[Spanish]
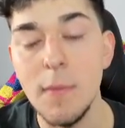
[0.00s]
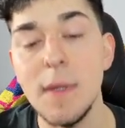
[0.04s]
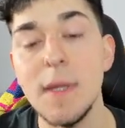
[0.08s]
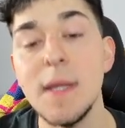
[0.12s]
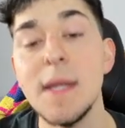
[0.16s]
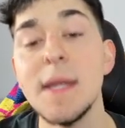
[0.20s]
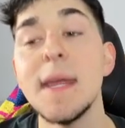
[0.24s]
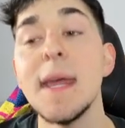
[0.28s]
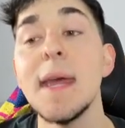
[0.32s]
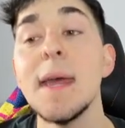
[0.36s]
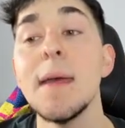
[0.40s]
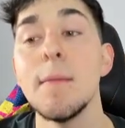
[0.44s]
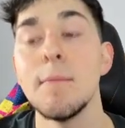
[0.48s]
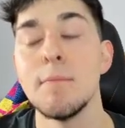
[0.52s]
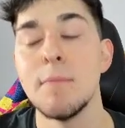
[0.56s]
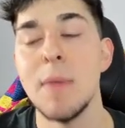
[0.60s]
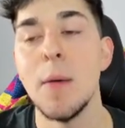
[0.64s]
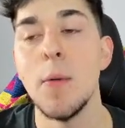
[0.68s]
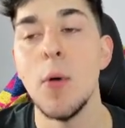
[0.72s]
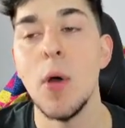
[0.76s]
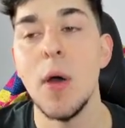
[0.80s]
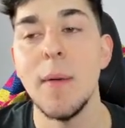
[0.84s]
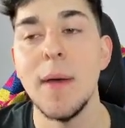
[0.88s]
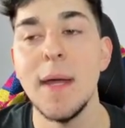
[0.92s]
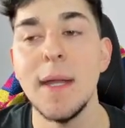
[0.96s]
y que
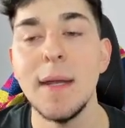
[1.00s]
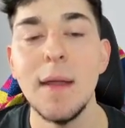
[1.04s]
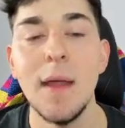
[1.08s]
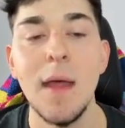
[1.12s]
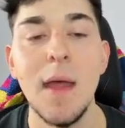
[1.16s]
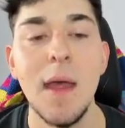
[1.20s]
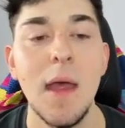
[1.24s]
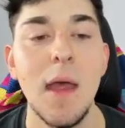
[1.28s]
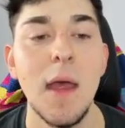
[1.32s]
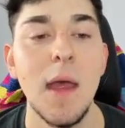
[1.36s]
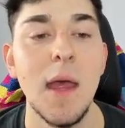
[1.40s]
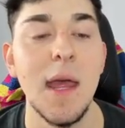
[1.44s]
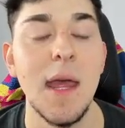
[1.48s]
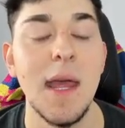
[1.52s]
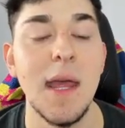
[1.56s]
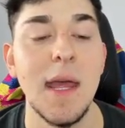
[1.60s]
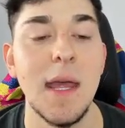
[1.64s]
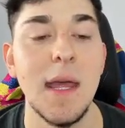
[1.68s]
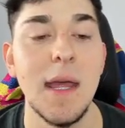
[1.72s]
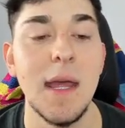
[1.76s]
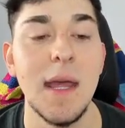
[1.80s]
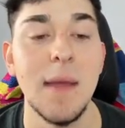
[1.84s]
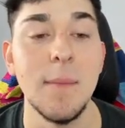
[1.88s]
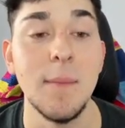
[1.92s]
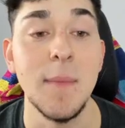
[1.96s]
vamos a ver
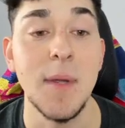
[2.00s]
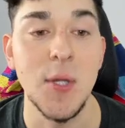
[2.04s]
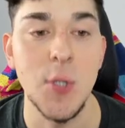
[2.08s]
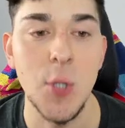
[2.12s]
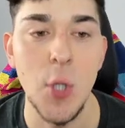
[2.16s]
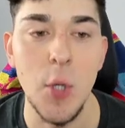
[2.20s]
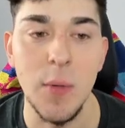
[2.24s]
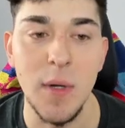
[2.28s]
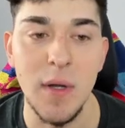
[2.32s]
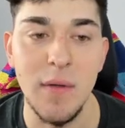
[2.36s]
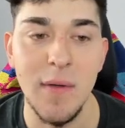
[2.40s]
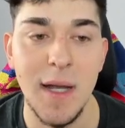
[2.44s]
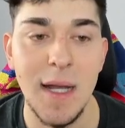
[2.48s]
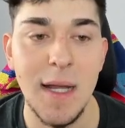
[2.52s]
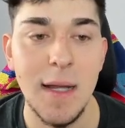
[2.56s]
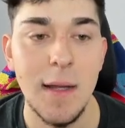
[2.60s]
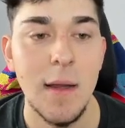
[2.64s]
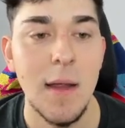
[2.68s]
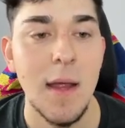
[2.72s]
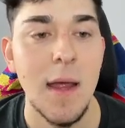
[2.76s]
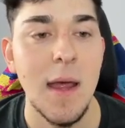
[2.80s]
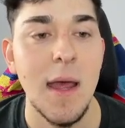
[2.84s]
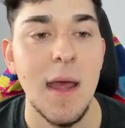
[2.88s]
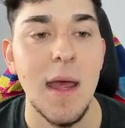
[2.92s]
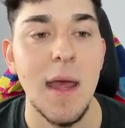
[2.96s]
eh, mi sobre,
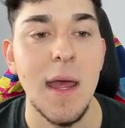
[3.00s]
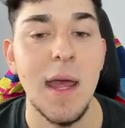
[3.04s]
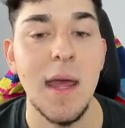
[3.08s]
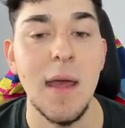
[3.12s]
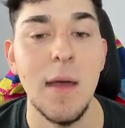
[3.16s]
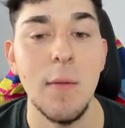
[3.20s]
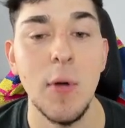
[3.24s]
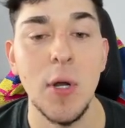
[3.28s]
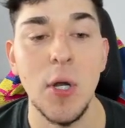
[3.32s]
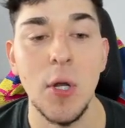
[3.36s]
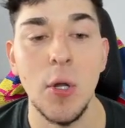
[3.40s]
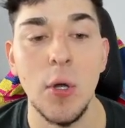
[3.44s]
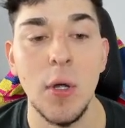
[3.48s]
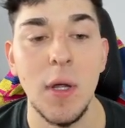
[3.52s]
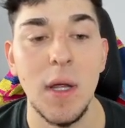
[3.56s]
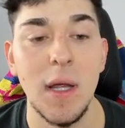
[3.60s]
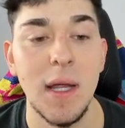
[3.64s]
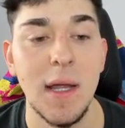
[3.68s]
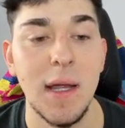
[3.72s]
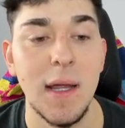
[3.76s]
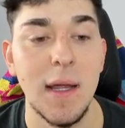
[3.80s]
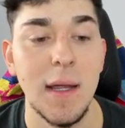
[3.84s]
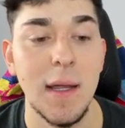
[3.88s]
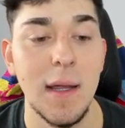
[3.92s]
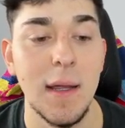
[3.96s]
¿vale? bueno,
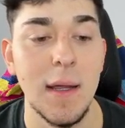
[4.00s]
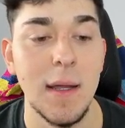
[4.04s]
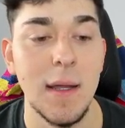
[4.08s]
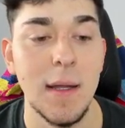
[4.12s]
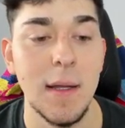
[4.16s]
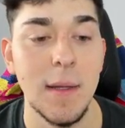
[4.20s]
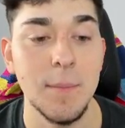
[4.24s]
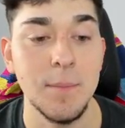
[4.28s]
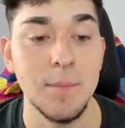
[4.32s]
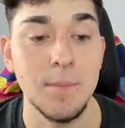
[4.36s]
eh,